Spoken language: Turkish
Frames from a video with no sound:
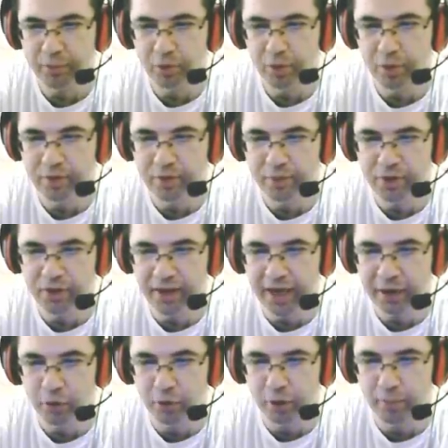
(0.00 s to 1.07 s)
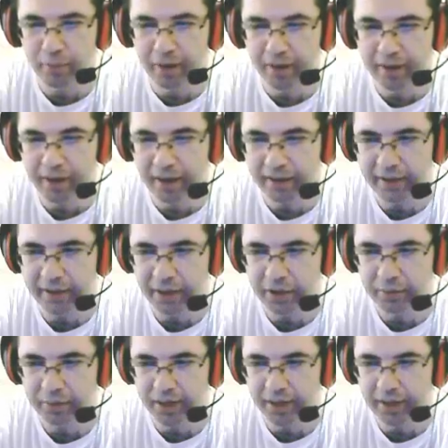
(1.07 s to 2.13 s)
Böyle bizim için değerli olan madenlere
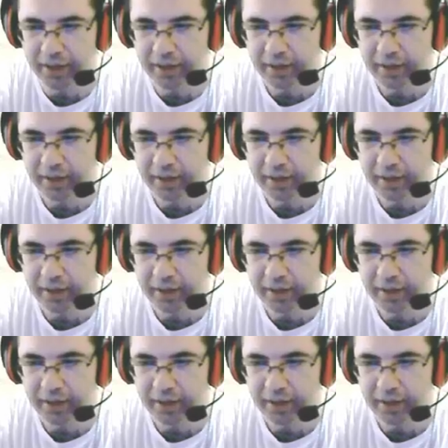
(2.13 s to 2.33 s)
atlayacağım direkt.